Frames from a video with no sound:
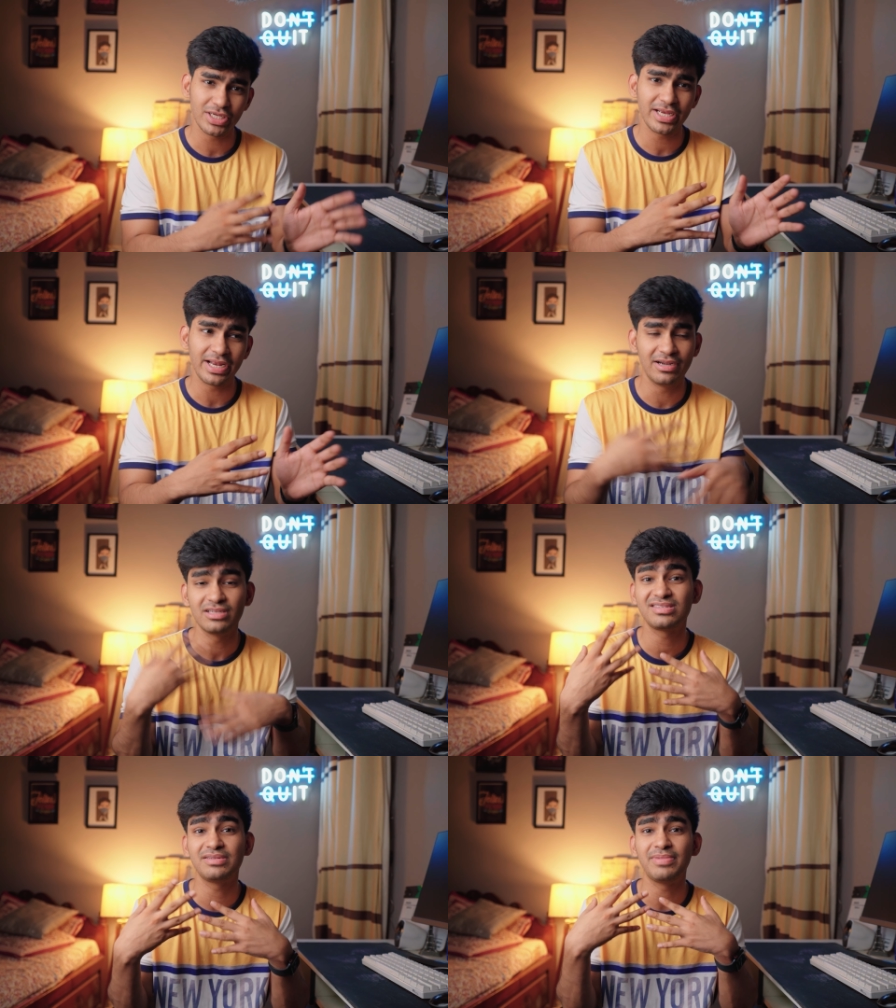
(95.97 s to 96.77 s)
मुझे
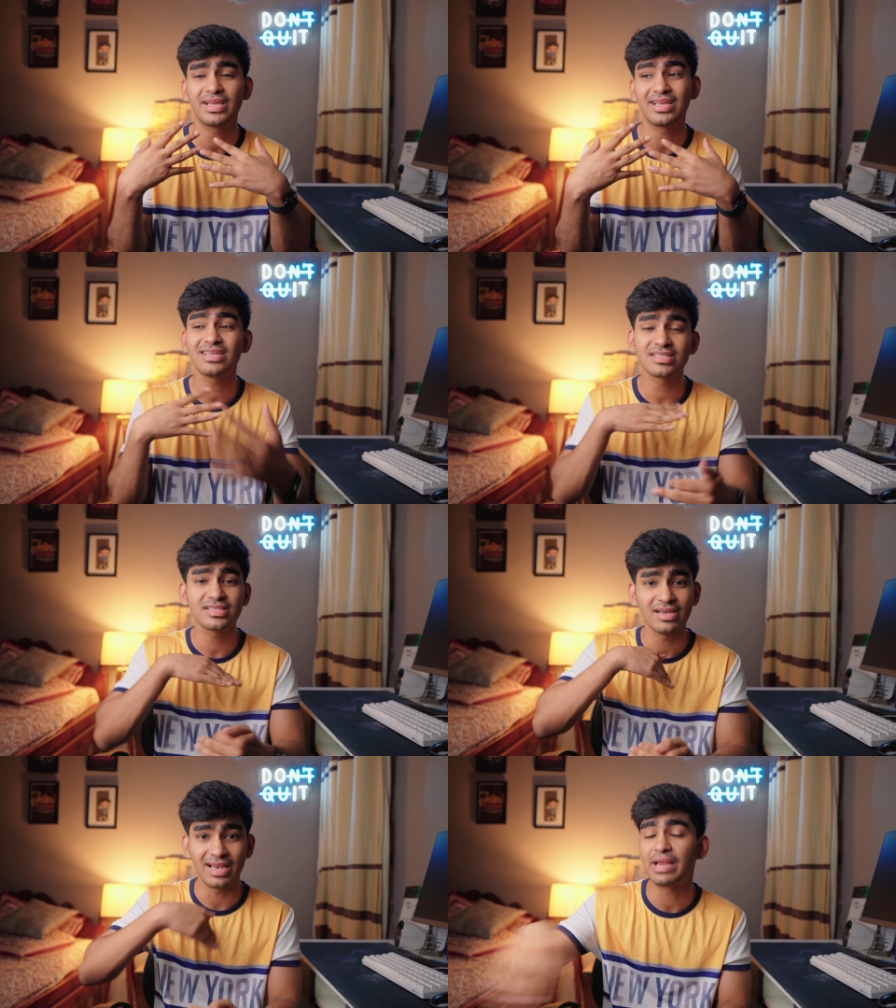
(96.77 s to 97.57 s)
इंडस्ट्री में किस
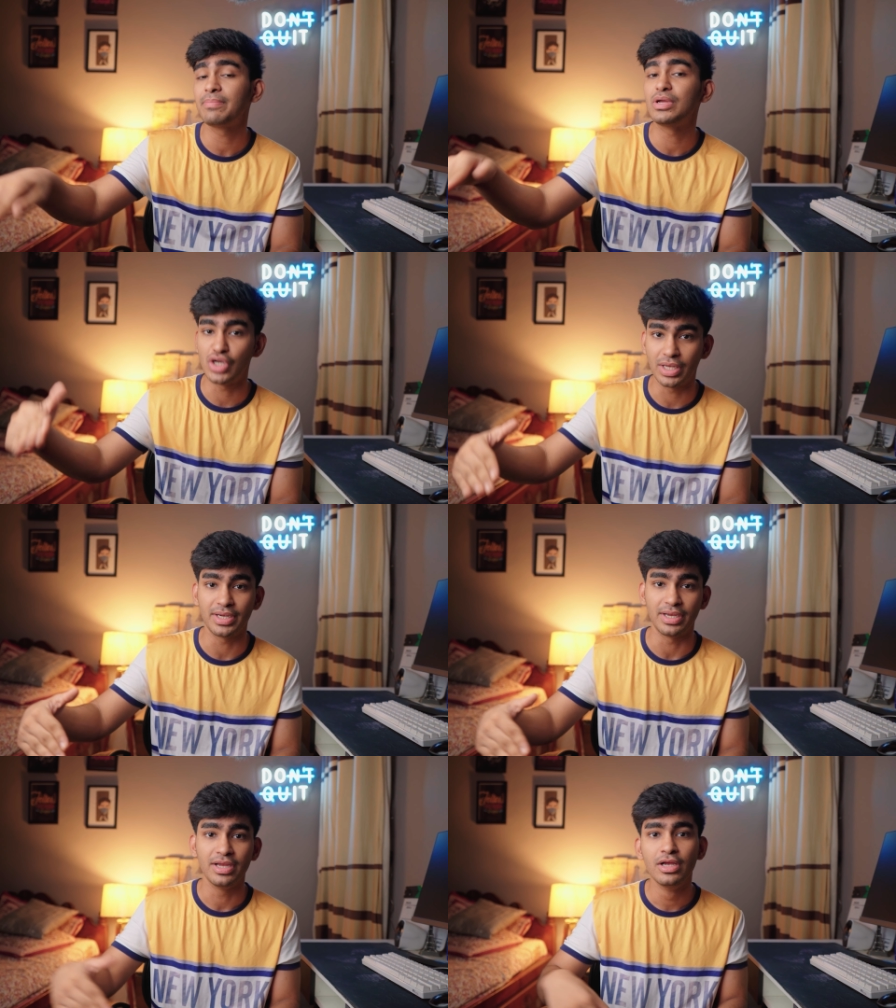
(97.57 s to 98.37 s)
लाइन में जाना
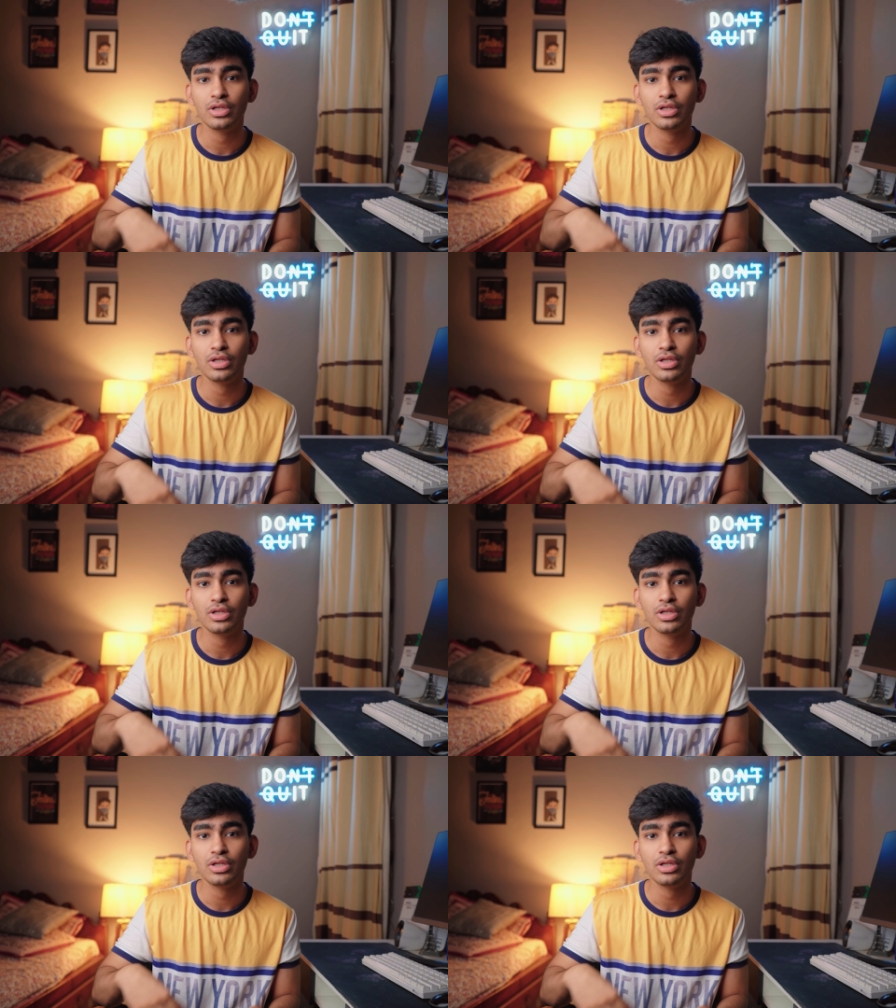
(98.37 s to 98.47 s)
है